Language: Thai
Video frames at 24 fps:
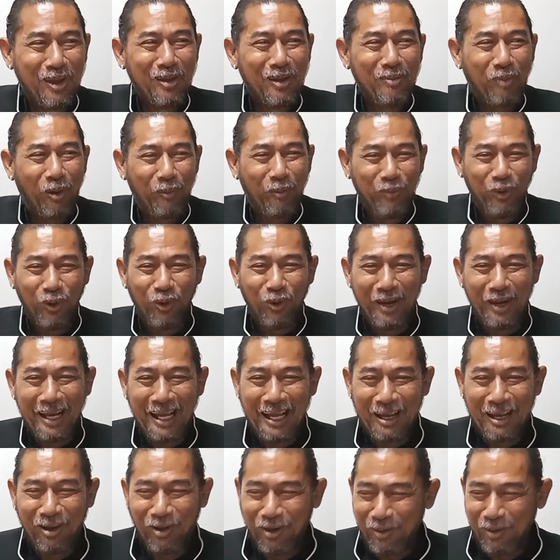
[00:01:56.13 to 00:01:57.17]
ผมดูนะ
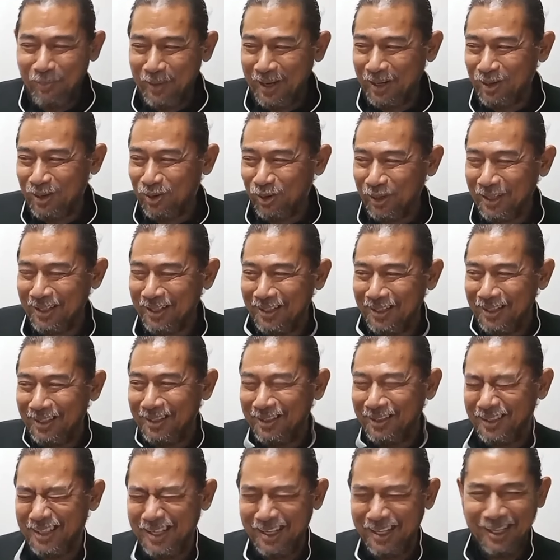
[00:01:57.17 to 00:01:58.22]
เขาก็เป็นคน
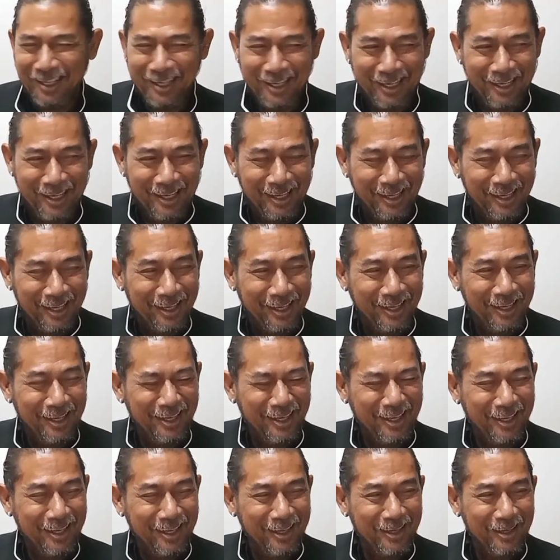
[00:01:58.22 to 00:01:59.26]
ที่
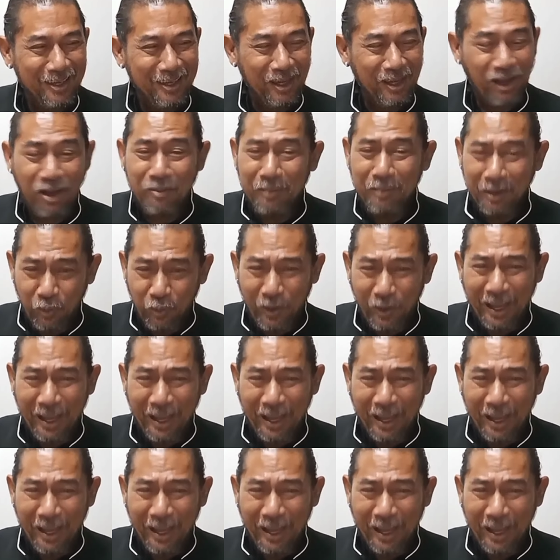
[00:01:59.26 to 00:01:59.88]
ก็มีเว